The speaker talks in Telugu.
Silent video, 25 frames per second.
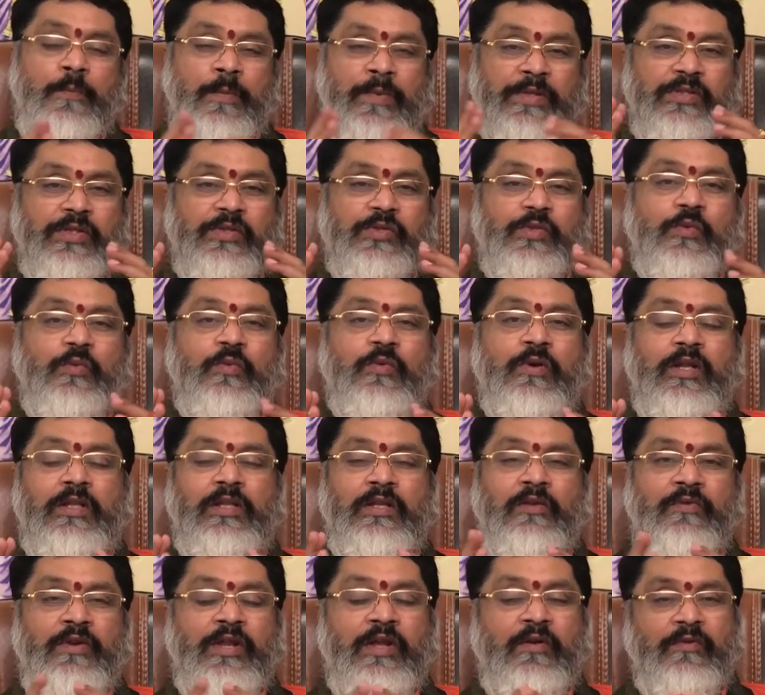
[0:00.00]
మంచి
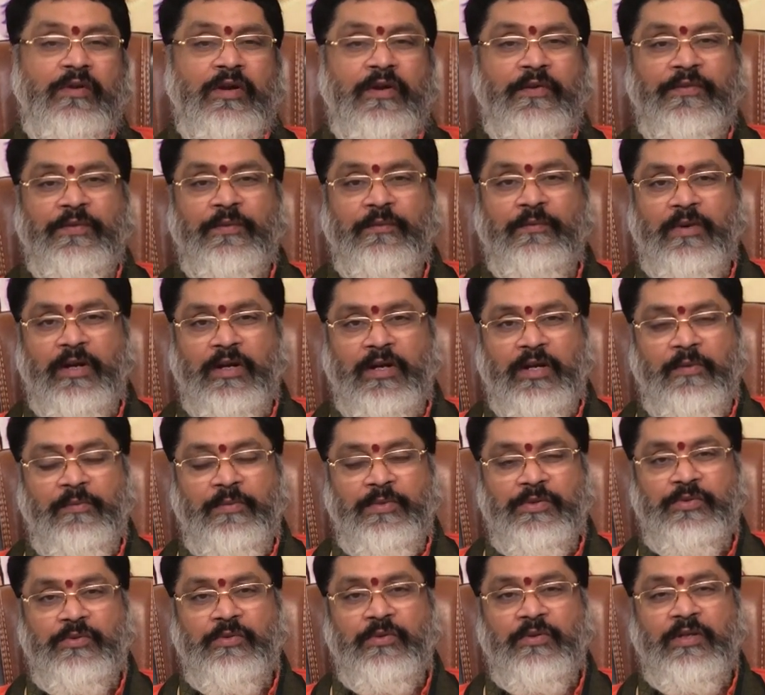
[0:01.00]
సౌహార్దమైన అవకాశం బాగా
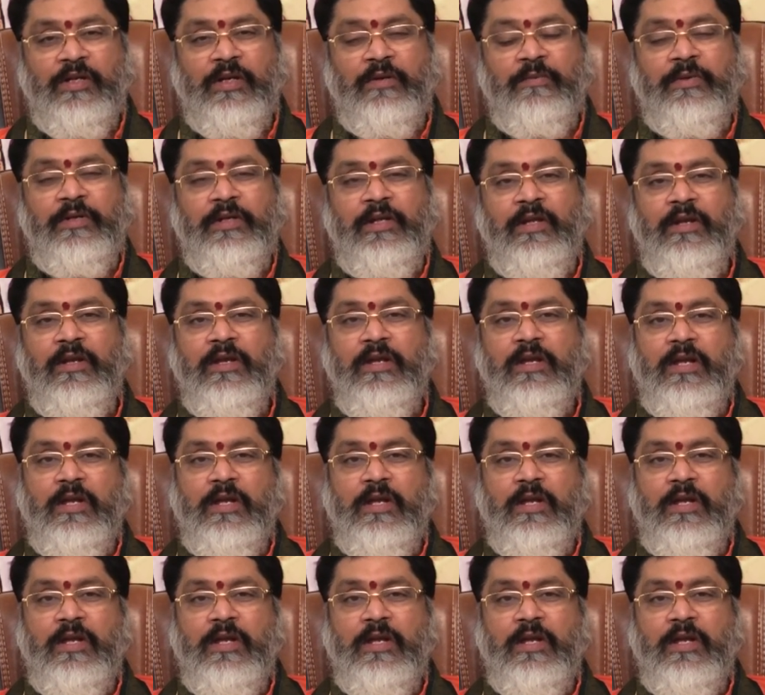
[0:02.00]
కనిపిస్తుంది కాబట్టి